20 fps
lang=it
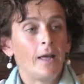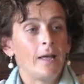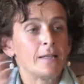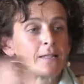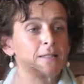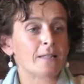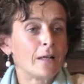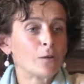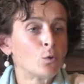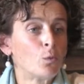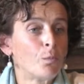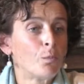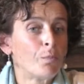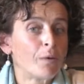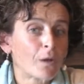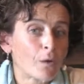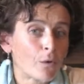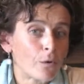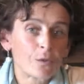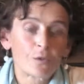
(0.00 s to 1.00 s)
È stato un
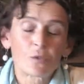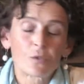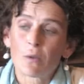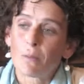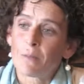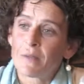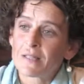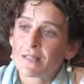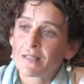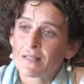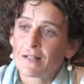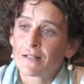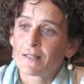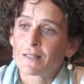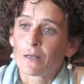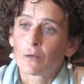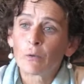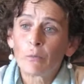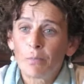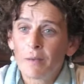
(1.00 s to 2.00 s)
percorso
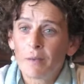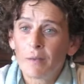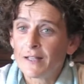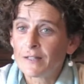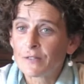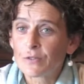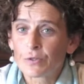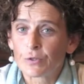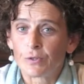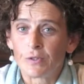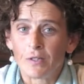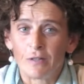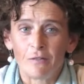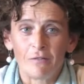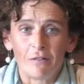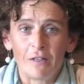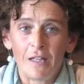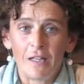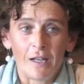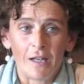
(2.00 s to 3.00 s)
abbastanza complesso,
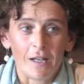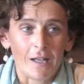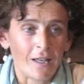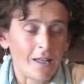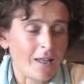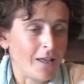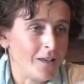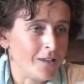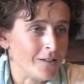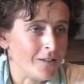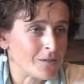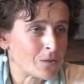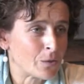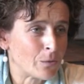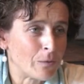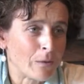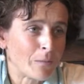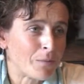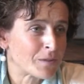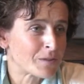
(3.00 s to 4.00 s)
devo dire che
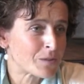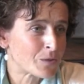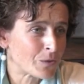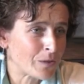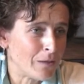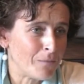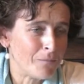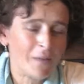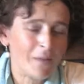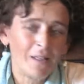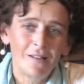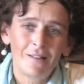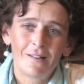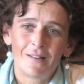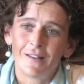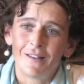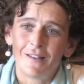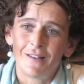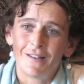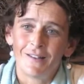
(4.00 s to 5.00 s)
insomma,
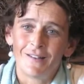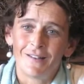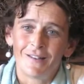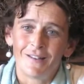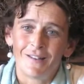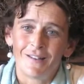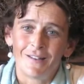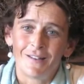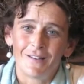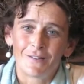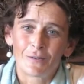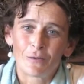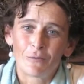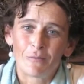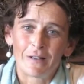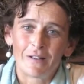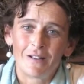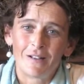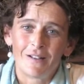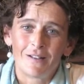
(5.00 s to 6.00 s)
personalmente eh,
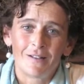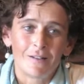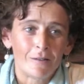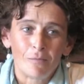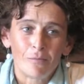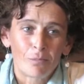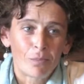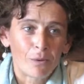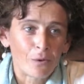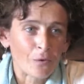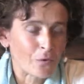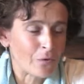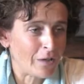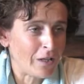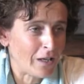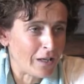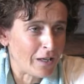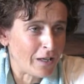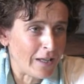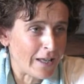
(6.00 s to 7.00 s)
insomma, eh, posso
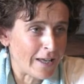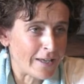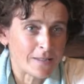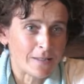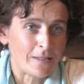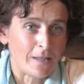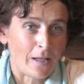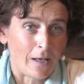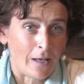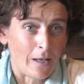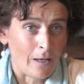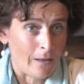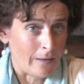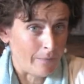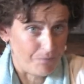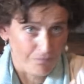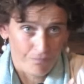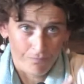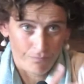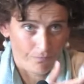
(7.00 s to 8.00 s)
dire di essere
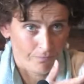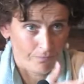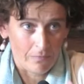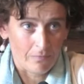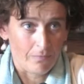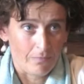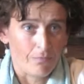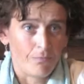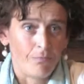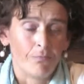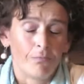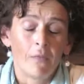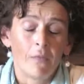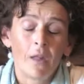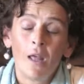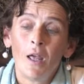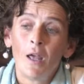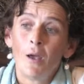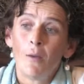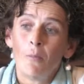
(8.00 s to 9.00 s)
mh,
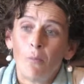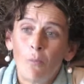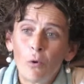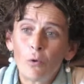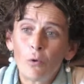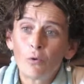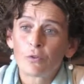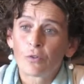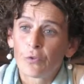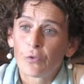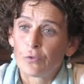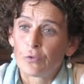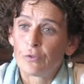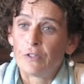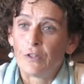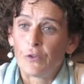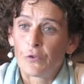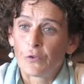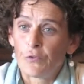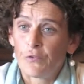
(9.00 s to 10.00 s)
molto
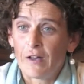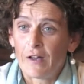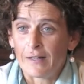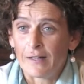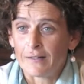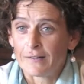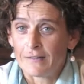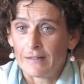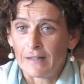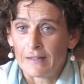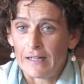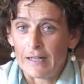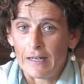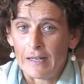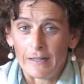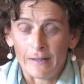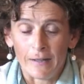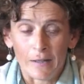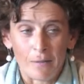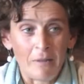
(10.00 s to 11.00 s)
soddisfatta
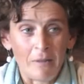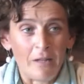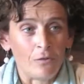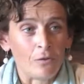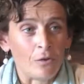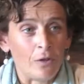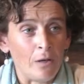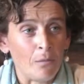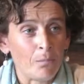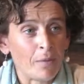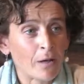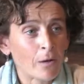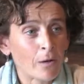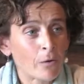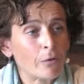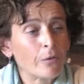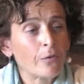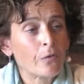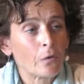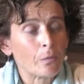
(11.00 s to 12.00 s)
dall'andamento del
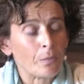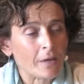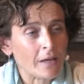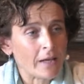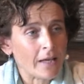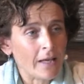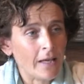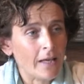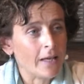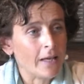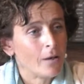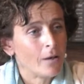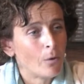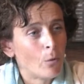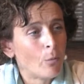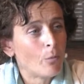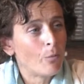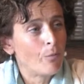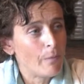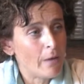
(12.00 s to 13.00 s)
percorso perché
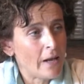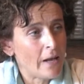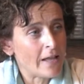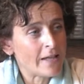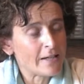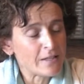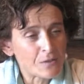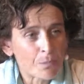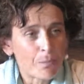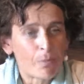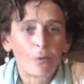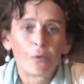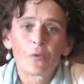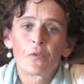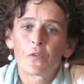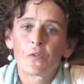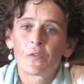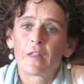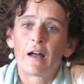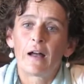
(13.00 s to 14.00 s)
un, la
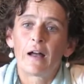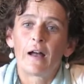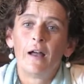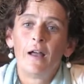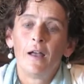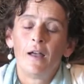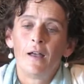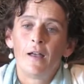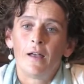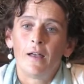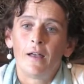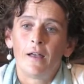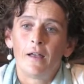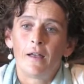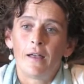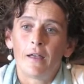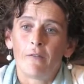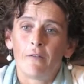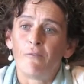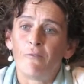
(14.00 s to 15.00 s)
risposta
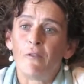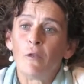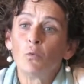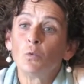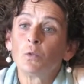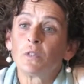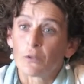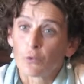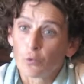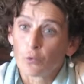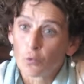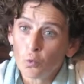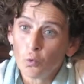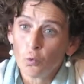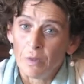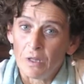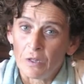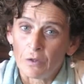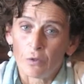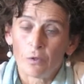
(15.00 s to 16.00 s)
eh, è venuta
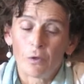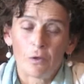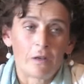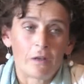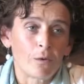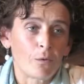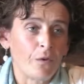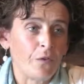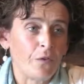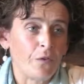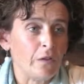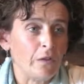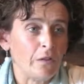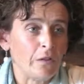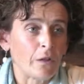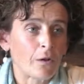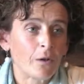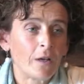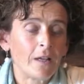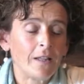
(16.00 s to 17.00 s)
subito a questi
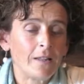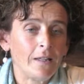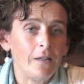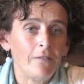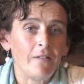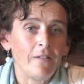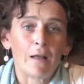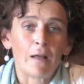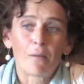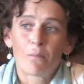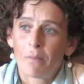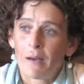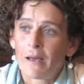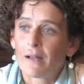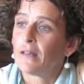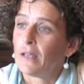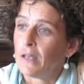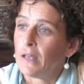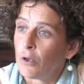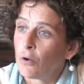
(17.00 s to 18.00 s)
interrogativi da
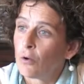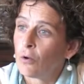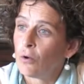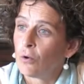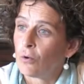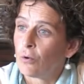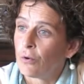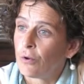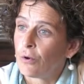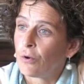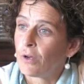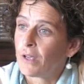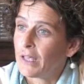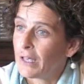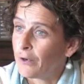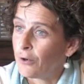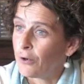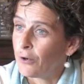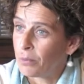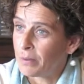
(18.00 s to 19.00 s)
parte di coloro
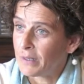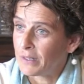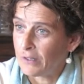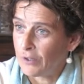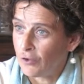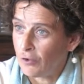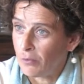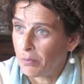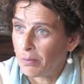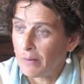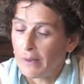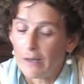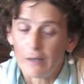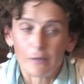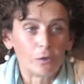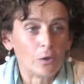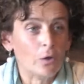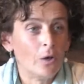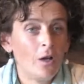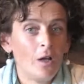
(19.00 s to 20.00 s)
che hanno
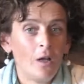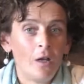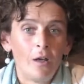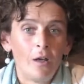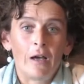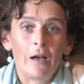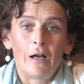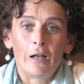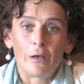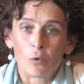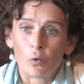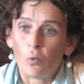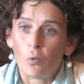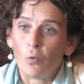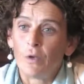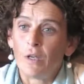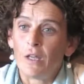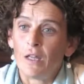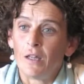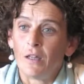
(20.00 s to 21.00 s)
partecipato.
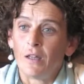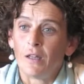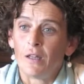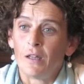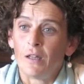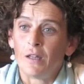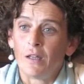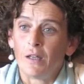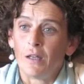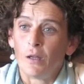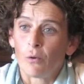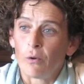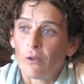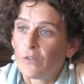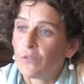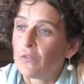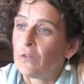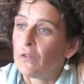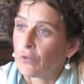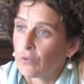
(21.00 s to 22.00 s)
Alcuni di
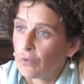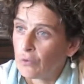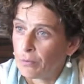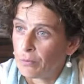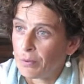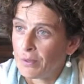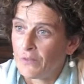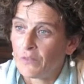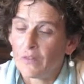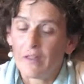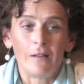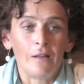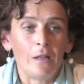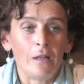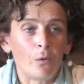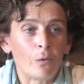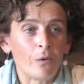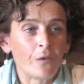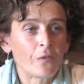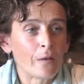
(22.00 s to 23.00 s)
questi sono
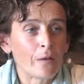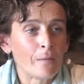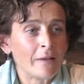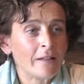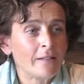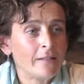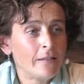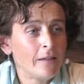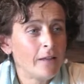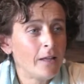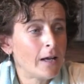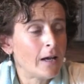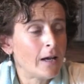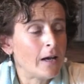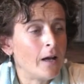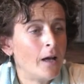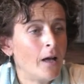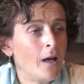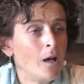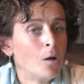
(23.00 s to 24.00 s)
presenti questa mattina,
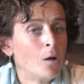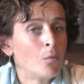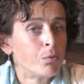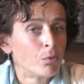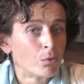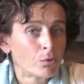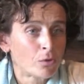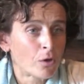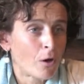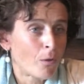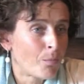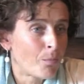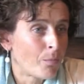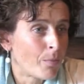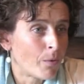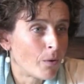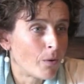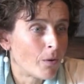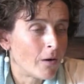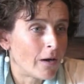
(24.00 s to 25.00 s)

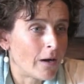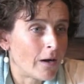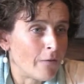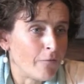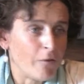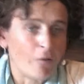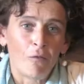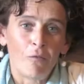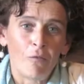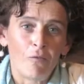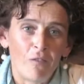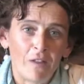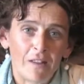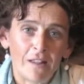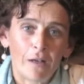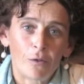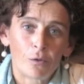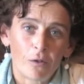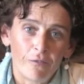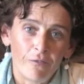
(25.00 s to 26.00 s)
purtroppo avevo
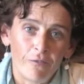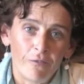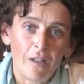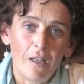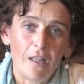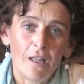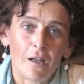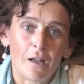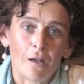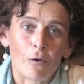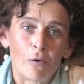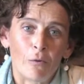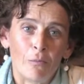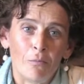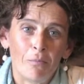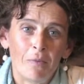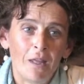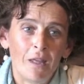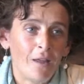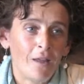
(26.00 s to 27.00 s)
invitato a venire
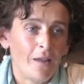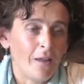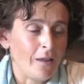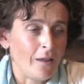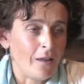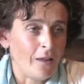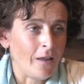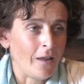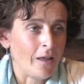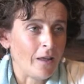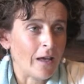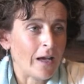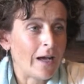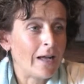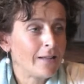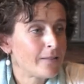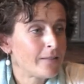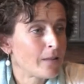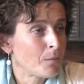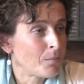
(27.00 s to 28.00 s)
con me
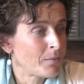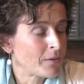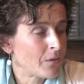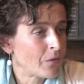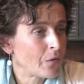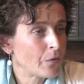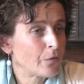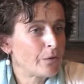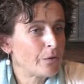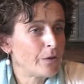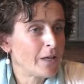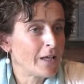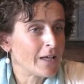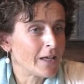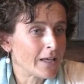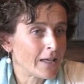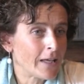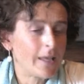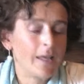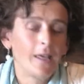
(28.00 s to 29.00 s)
altre
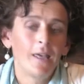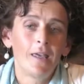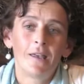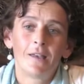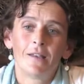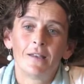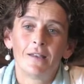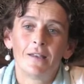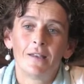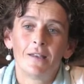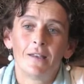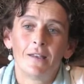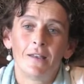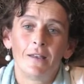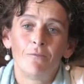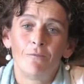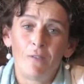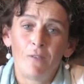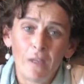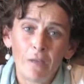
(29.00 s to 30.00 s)
persone che
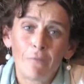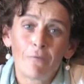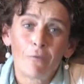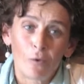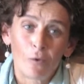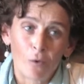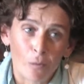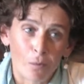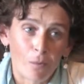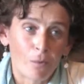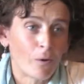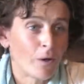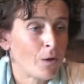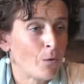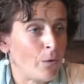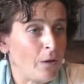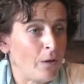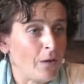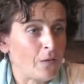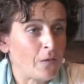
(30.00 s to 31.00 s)
eh, vivono poi
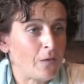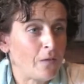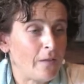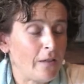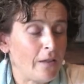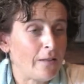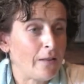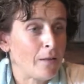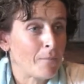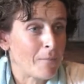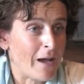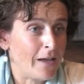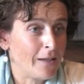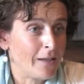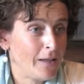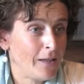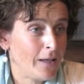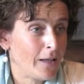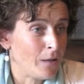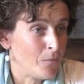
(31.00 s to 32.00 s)
queste
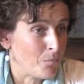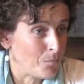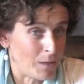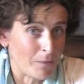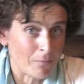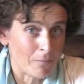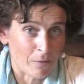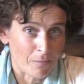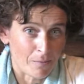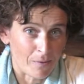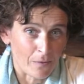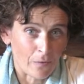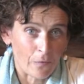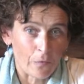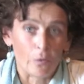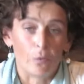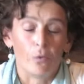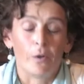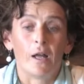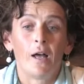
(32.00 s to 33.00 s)
tematiche in prima
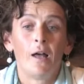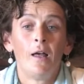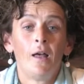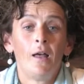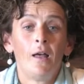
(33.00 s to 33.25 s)
persona